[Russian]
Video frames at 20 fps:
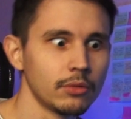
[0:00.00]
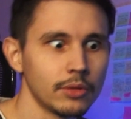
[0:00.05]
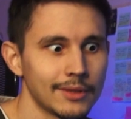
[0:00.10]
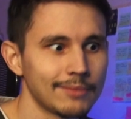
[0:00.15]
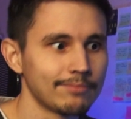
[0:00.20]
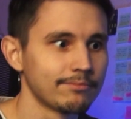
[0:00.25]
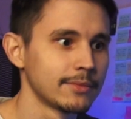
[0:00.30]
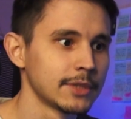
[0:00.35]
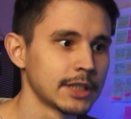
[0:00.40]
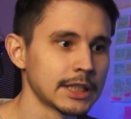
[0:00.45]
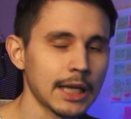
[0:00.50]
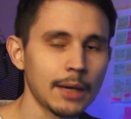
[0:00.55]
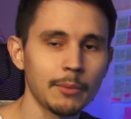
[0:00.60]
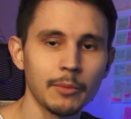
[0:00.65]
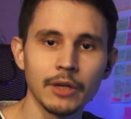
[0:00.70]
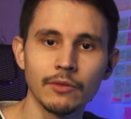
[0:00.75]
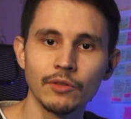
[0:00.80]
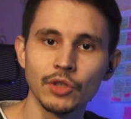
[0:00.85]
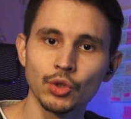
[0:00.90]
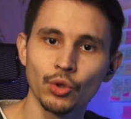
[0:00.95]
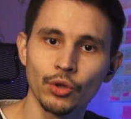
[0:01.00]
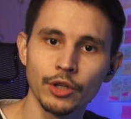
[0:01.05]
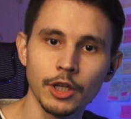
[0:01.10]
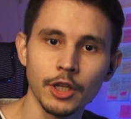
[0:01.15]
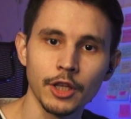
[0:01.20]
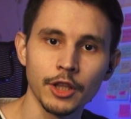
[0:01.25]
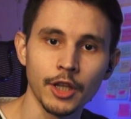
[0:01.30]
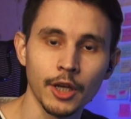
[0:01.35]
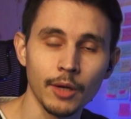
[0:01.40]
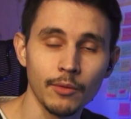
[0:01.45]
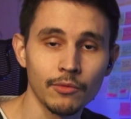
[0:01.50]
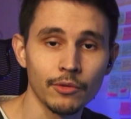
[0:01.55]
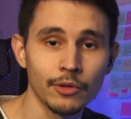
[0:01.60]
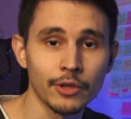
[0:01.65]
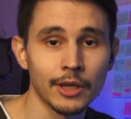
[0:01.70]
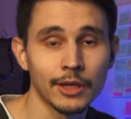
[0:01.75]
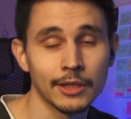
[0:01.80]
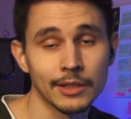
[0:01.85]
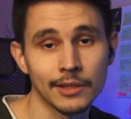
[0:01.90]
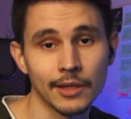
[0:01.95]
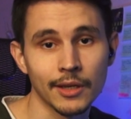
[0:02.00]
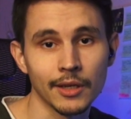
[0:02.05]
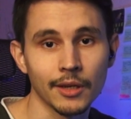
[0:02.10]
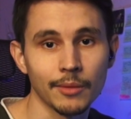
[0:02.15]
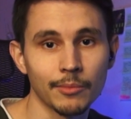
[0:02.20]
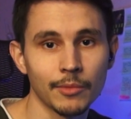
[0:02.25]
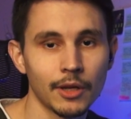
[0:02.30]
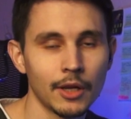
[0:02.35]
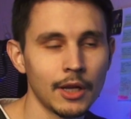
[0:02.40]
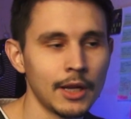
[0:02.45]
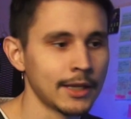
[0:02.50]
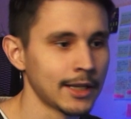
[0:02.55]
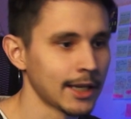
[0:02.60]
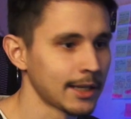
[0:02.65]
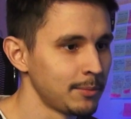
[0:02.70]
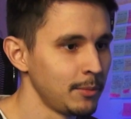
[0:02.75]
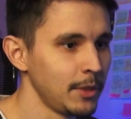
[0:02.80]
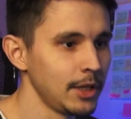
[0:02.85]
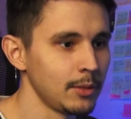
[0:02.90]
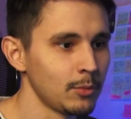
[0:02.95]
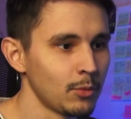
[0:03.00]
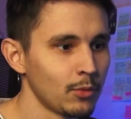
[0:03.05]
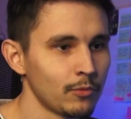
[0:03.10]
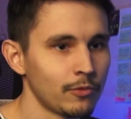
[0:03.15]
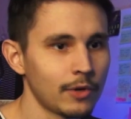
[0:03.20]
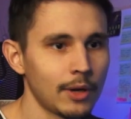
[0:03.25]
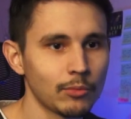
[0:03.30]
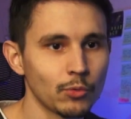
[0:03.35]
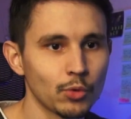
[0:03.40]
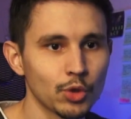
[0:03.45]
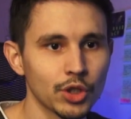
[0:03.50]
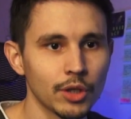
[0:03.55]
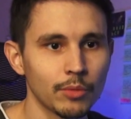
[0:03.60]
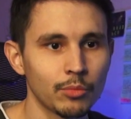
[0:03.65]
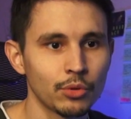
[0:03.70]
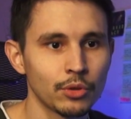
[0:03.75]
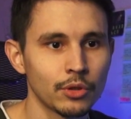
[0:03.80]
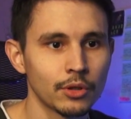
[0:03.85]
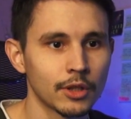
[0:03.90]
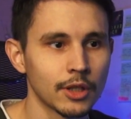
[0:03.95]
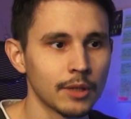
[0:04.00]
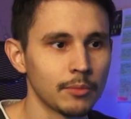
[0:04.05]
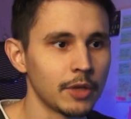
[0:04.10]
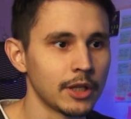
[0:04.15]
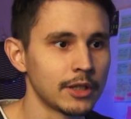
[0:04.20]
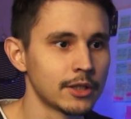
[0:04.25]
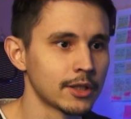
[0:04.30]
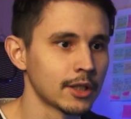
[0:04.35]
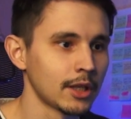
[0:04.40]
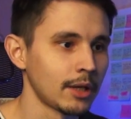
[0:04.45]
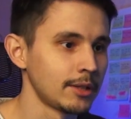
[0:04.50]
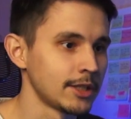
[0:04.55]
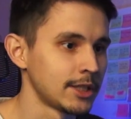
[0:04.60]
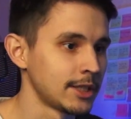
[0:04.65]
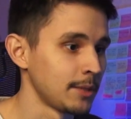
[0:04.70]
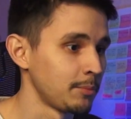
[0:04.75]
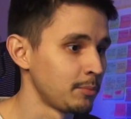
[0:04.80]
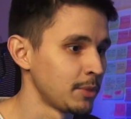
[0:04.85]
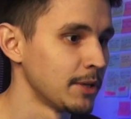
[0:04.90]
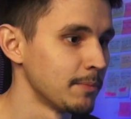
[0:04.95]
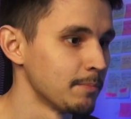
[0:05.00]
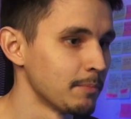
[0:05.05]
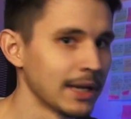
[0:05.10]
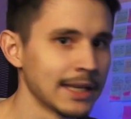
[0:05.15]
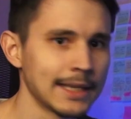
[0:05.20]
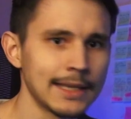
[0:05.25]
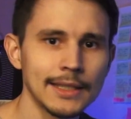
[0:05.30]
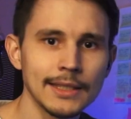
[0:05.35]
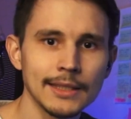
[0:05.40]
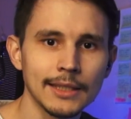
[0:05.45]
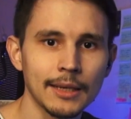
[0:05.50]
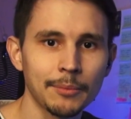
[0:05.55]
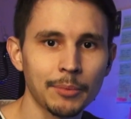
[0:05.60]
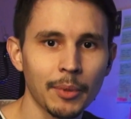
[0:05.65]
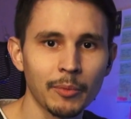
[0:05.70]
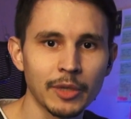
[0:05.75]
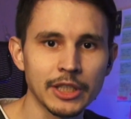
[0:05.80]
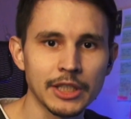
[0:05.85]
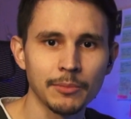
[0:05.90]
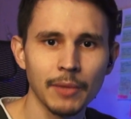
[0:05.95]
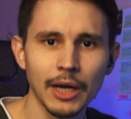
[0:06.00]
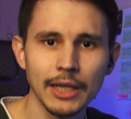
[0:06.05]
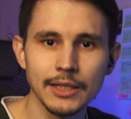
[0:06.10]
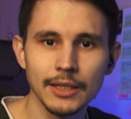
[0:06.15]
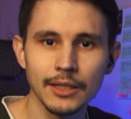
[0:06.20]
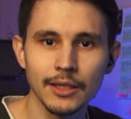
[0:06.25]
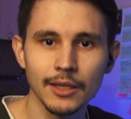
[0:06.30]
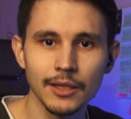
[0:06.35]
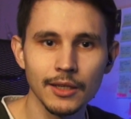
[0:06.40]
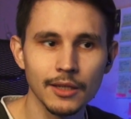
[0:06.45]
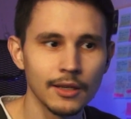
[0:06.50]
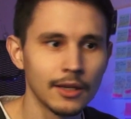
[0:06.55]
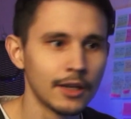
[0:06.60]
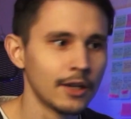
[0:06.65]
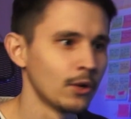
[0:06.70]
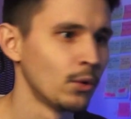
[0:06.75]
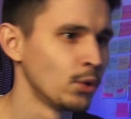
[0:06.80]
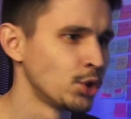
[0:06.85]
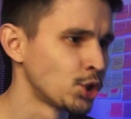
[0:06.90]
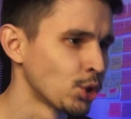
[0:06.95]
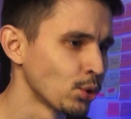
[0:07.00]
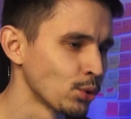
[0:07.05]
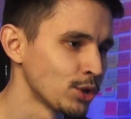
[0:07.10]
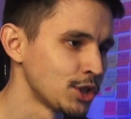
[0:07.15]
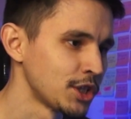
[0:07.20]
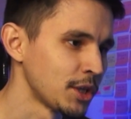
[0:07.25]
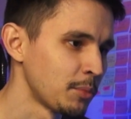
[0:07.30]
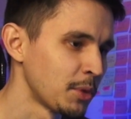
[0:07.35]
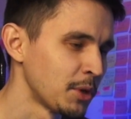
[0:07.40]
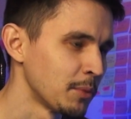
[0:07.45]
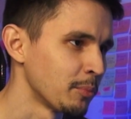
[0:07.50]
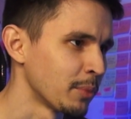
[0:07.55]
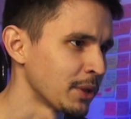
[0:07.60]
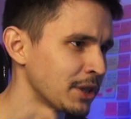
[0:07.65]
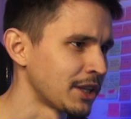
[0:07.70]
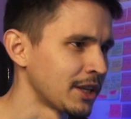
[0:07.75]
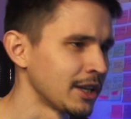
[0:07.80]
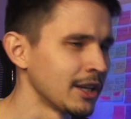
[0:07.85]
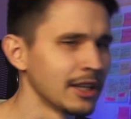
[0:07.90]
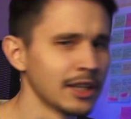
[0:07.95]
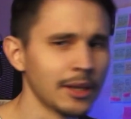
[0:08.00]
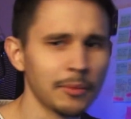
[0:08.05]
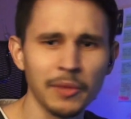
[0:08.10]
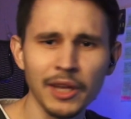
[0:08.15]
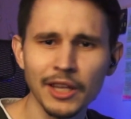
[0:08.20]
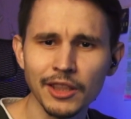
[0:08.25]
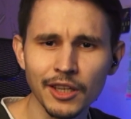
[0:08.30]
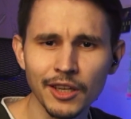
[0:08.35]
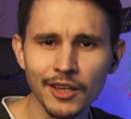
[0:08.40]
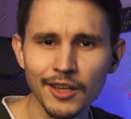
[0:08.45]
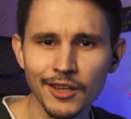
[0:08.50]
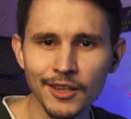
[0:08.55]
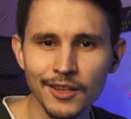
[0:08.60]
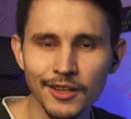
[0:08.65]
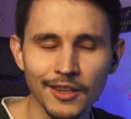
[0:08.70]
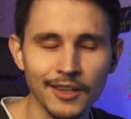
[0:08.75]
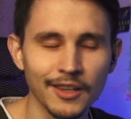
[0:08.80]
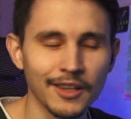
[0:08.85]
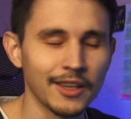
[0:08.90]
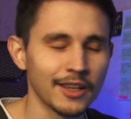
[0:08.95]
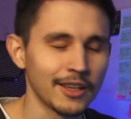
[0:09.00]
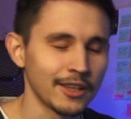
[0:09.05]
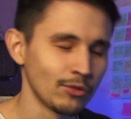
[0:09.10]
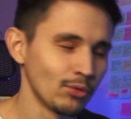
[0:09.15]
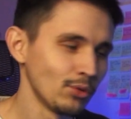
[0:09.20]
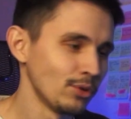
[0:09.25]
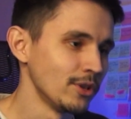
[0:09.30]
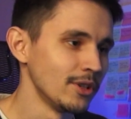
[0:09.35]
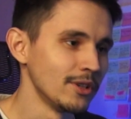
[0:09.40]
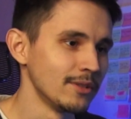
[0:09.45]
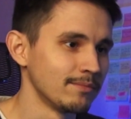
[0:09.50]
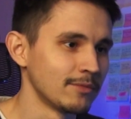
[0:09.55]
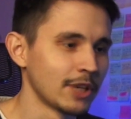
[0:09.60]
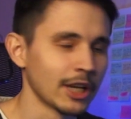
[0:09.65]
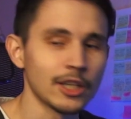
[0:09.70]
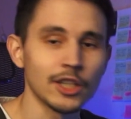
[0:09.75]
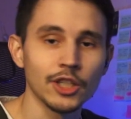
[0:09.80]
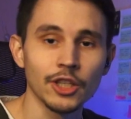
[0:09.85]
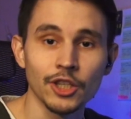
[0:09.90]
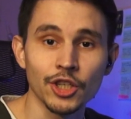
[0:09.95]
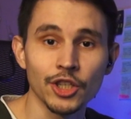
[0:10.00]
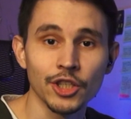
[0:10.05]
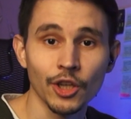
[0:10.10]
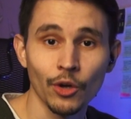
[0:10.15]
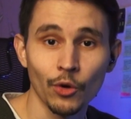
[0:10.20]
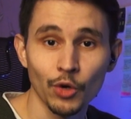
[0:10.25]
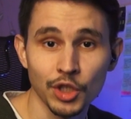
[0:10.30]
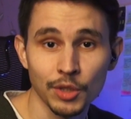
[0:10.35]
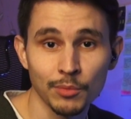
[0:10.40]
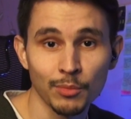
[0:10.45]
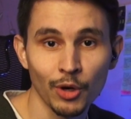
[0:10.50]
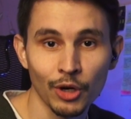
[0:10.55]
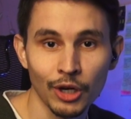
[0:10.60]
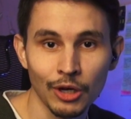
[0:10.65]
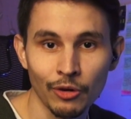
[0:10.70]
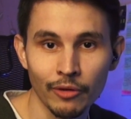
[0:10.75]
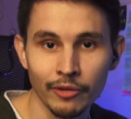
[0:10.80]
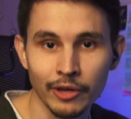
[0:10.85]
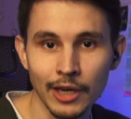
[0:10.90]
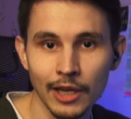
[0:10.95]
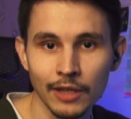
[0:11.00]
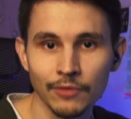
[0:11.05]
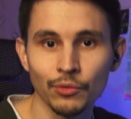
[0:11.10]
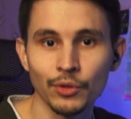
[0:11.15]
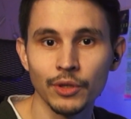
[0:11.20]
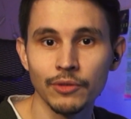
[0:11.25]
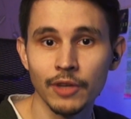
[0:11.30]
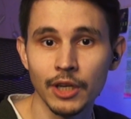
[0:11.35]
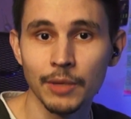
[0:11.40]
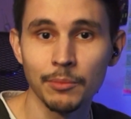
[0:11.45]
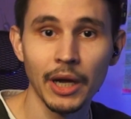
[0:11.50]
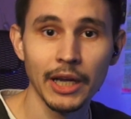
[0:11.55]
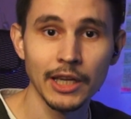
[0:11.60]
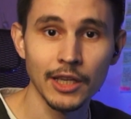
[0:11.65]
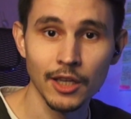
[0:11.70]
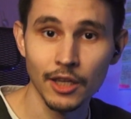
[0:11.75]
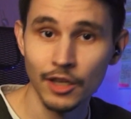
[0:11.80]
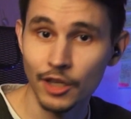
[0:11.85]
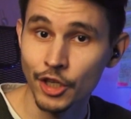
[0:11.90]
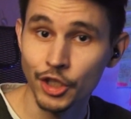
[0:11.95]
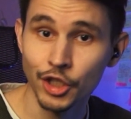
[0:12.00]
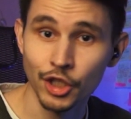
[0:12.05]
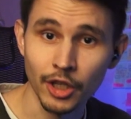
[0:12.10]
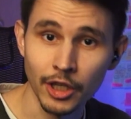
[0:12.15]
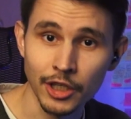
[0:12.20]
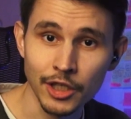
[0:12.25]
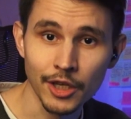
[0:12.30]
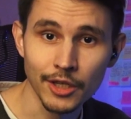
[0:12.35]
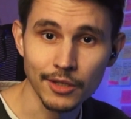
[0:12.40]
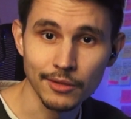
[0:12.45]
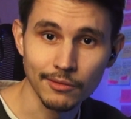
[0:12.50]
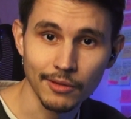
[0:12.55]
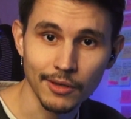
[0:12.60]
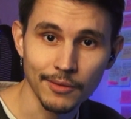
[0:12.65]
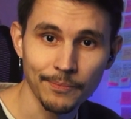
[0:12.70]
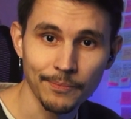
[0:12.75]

и самые высокие требования к знаниям. Как минимум, вам нужно будет иметь степень магистра по математике, ученую степень по тригонометрии, ну и, конечно же, закончить бакалавриат в универе магии и чародейства.